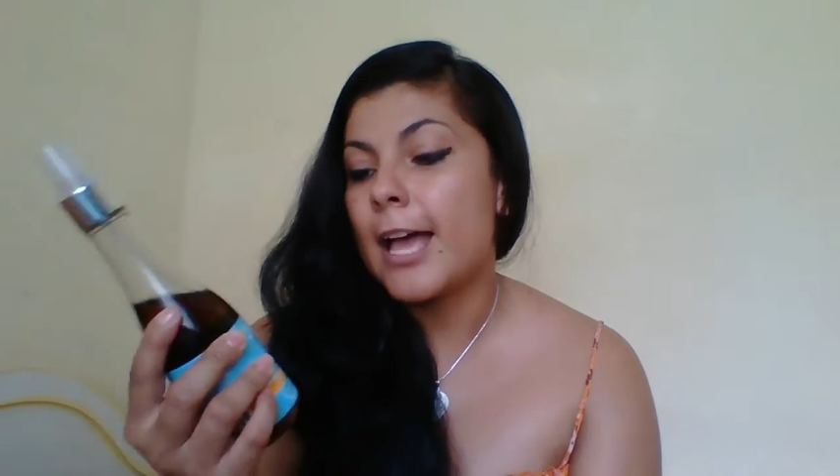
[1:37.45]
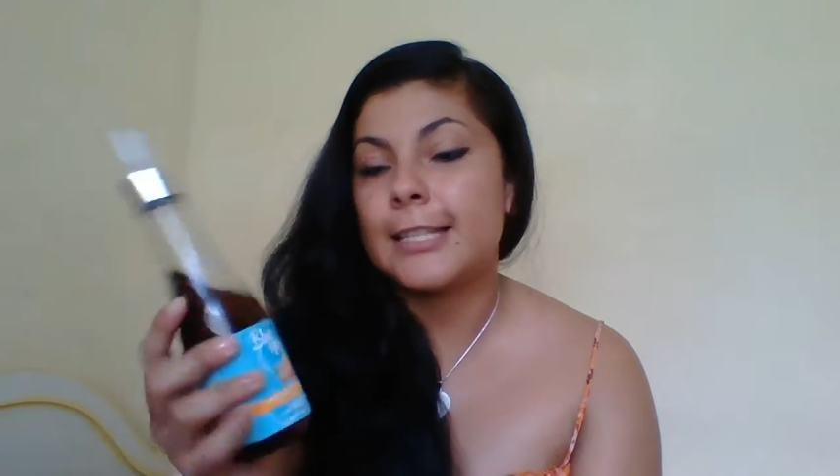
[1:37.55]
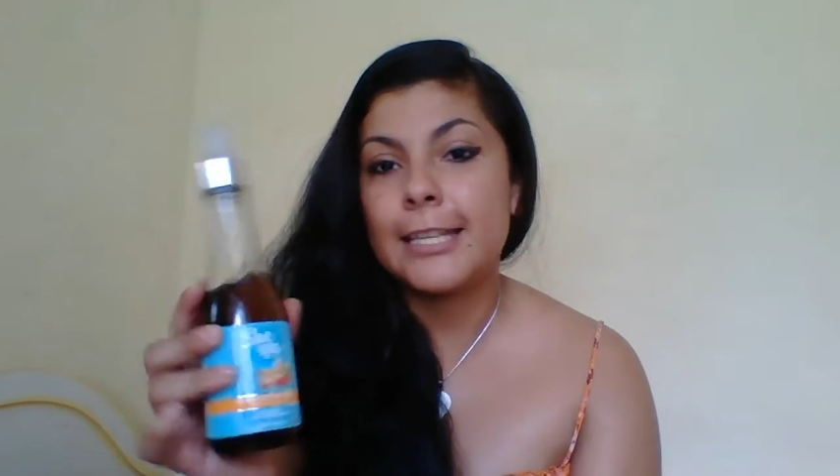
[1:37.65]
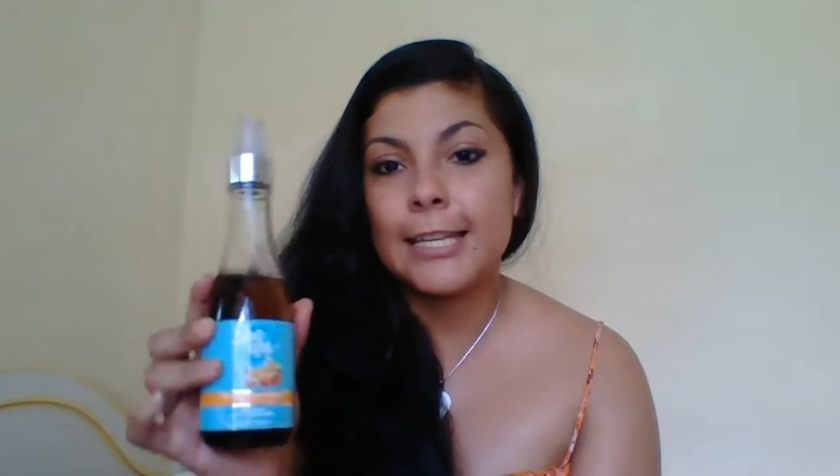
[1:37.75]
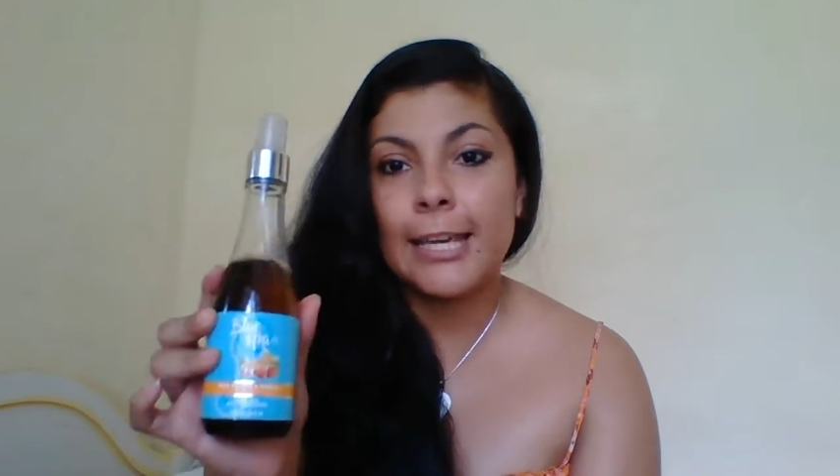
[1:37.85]

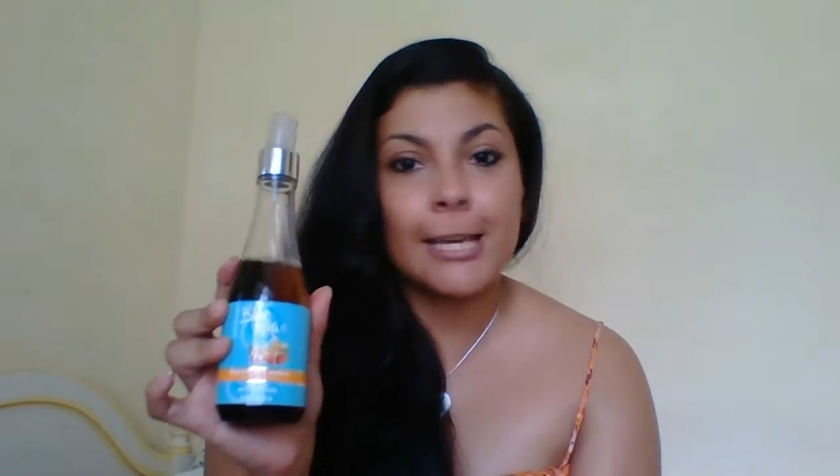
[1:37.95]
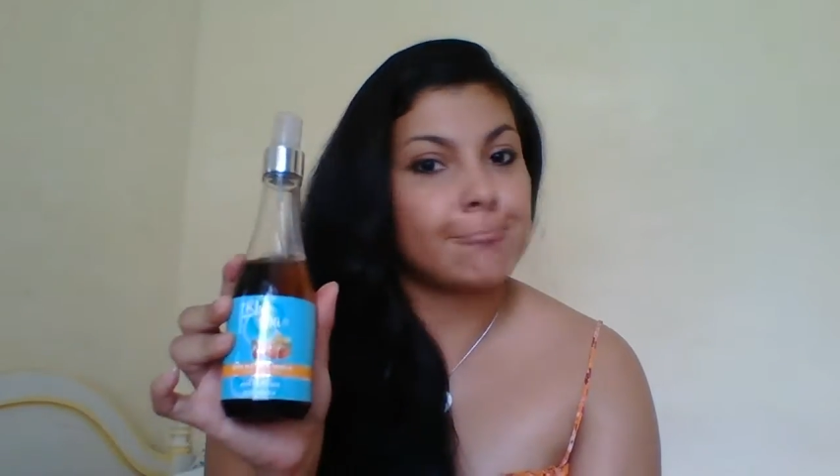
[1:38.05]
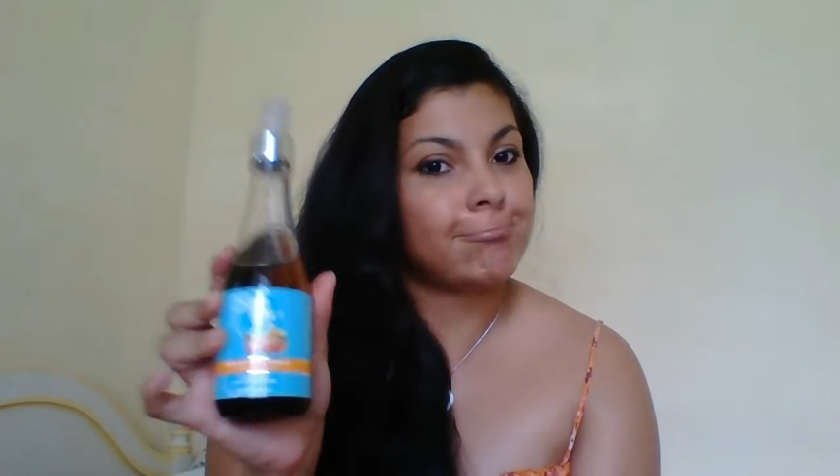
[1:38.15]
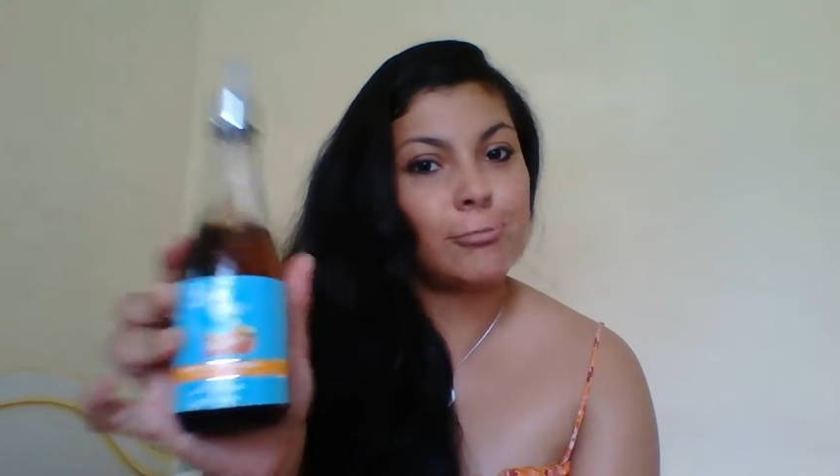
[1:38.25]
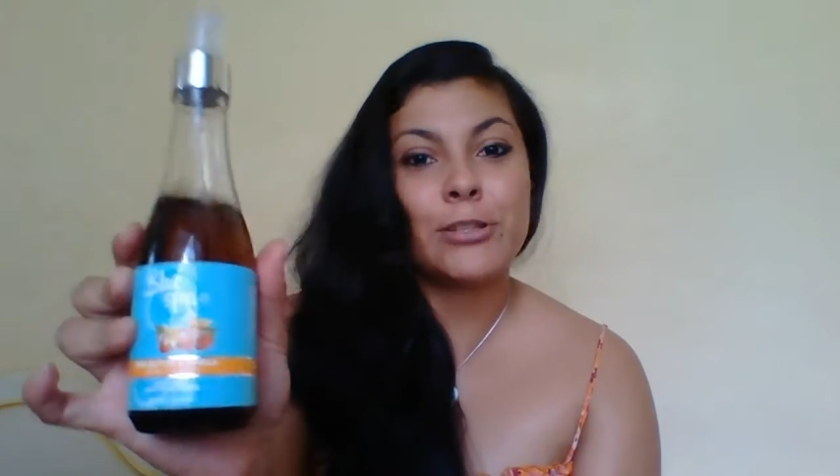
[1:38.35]
así que
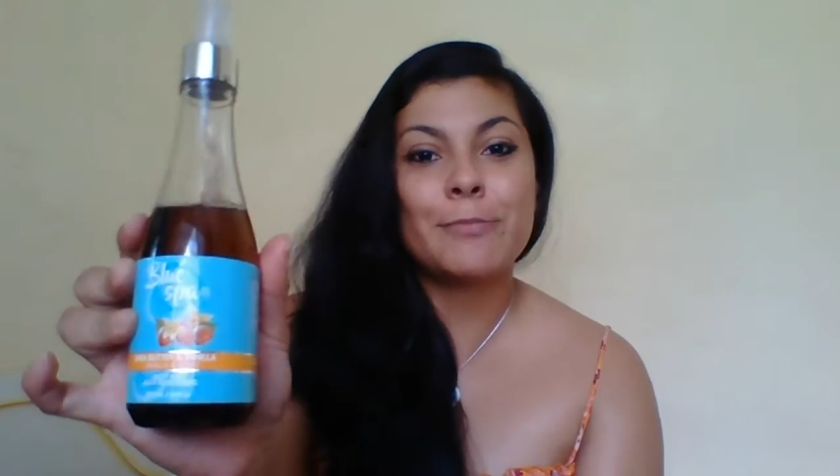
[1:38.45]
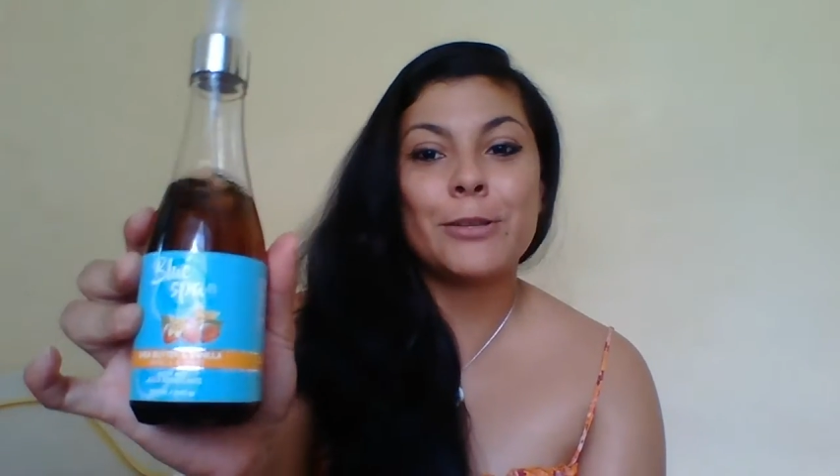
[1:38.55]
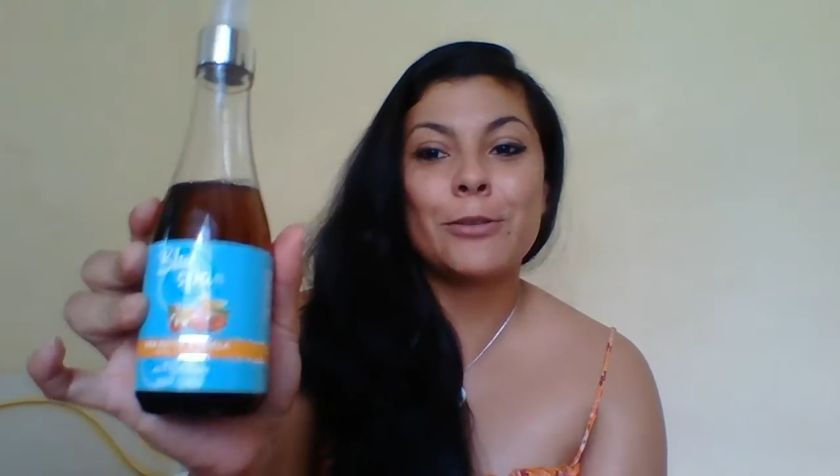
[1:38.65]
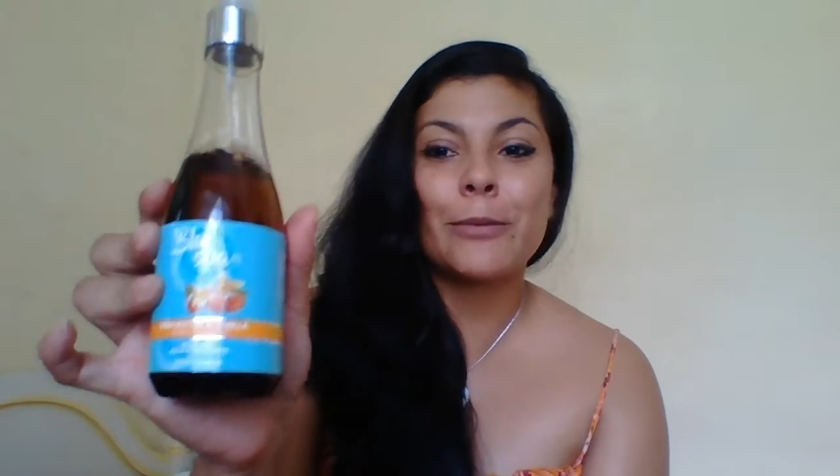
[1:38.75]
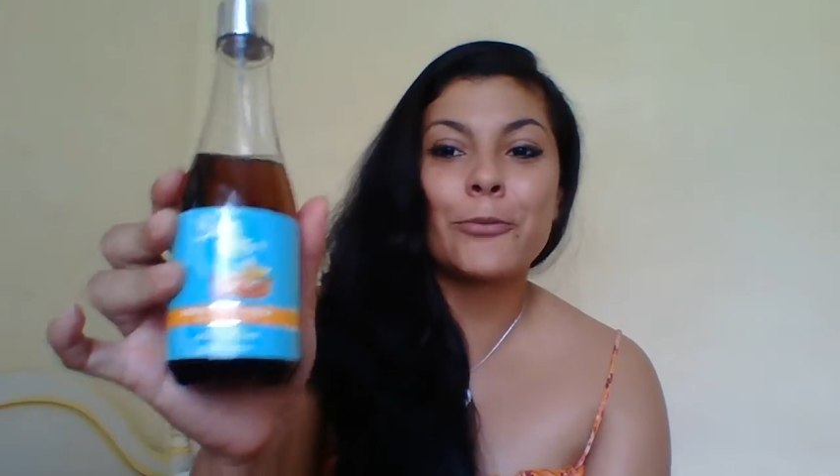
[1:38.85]
los
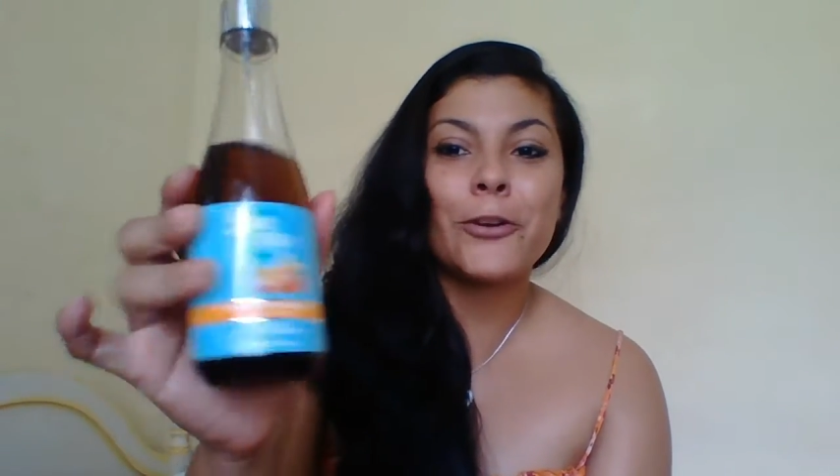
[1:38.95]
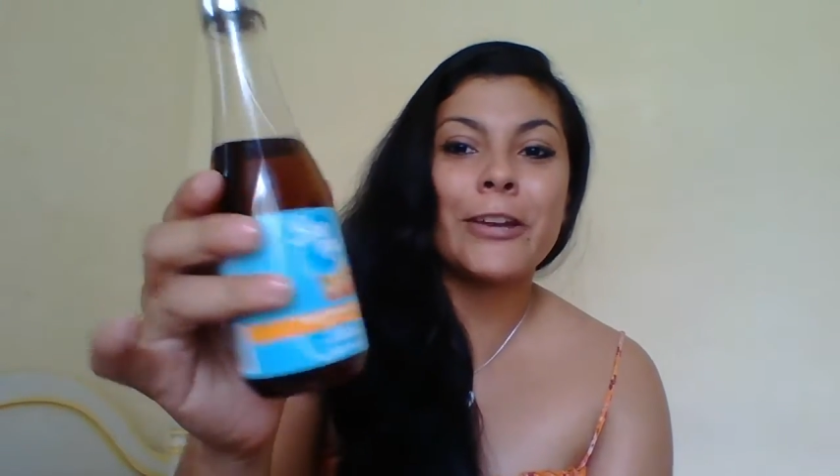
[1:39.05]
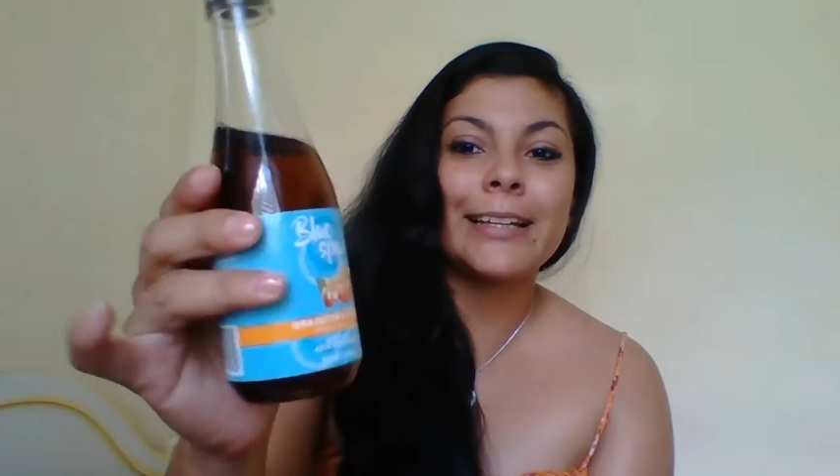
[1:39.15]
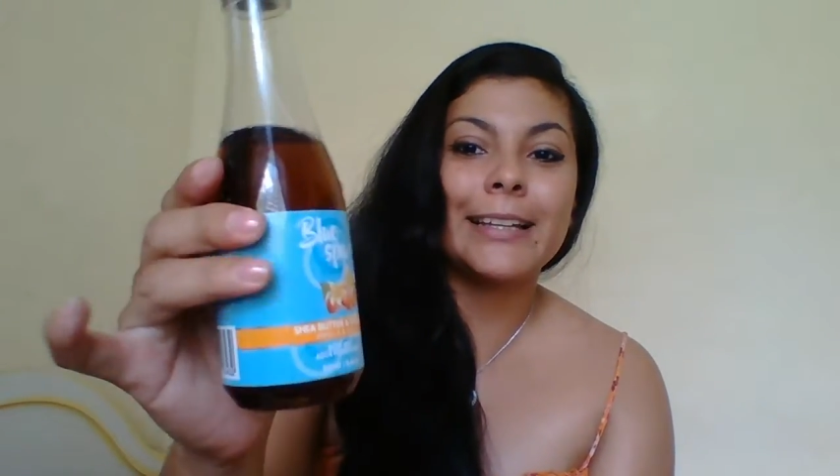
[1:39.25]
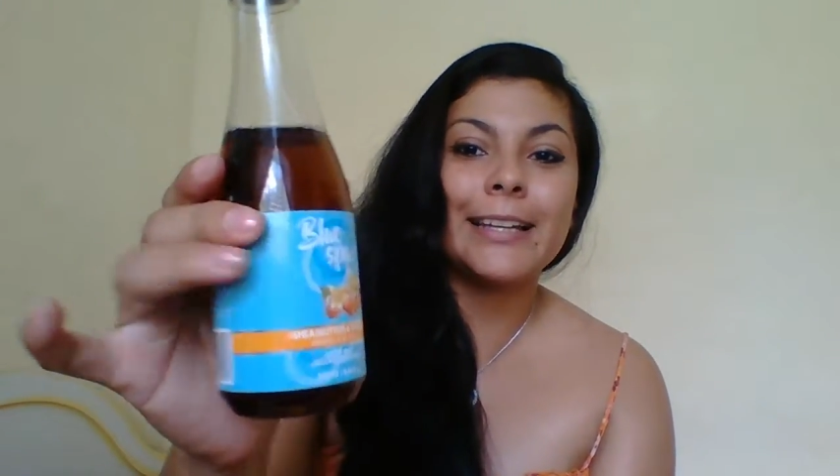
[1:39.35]
invito a que
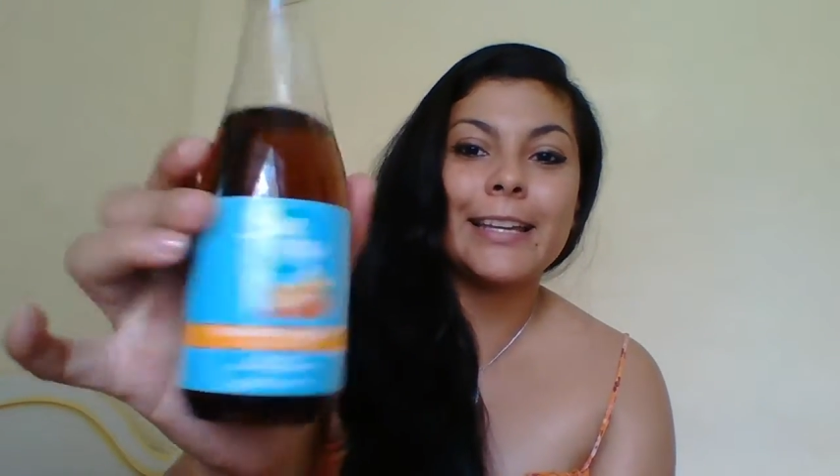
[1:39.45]
prueben